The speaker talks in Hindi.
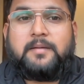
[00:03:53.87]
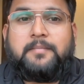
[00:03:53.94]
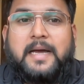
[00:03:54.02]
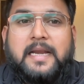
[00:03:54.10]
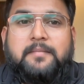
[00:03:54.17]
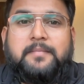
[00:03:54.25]

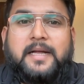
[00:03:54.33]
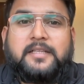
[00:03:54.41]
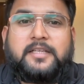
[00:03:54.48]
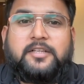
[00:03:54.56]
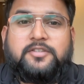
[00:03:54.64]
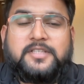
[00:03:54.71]
बारे में
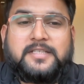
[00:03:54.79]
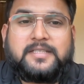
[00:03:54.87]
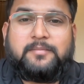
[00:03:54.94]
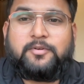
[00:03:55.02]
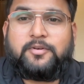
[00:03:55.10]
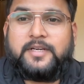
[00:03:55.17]
बात करें तो
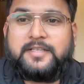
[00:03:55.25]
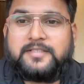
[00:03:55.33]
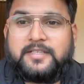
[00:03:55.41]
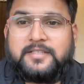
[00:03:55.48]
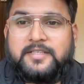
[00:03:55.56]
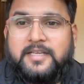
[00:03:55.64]
जैसा हम लोगों ने
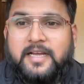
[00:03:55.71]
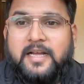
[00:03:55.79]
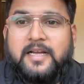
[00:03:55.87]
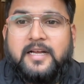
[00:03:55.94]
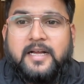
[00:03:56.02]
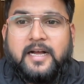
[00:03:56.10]
डिस्कस किया
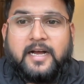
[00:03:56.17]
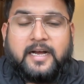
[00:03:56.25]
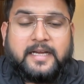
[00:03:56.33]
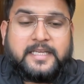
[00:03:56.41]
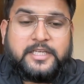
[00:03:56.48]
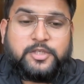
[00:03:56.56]

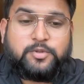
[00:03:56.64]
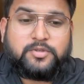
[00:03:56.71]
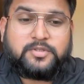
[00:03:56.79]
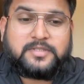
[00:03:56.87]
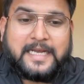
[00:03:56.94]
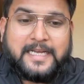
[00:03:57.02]
इशू
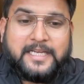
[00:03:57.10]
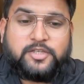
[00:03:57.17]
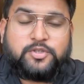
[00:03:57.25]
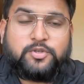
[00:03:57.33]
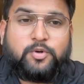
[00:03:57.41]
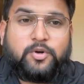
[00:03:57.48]
uh,
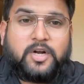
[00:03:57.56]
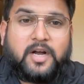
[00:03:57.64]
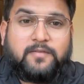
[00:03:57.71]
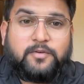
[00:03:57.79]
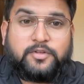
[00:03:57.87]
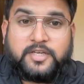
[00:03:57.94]
साइज जो
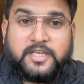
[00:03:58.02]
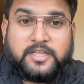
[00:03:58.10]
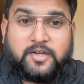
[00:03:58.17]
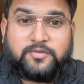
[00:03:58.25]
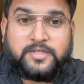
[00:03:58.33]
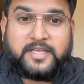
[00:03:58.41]
होगा वो थ्री
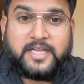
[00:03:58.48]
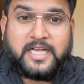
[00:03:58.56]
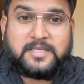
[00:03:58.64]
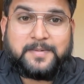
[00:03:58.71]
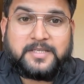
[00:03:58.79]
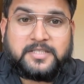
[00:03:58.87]
थाउजेंड के
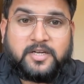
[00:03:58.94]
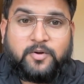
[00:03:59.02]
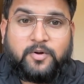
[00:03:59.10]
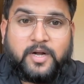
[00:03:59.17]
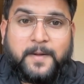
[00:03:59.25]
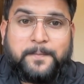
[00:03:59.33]
आसपास का
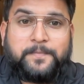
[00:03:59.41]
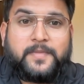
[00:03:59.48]
होगा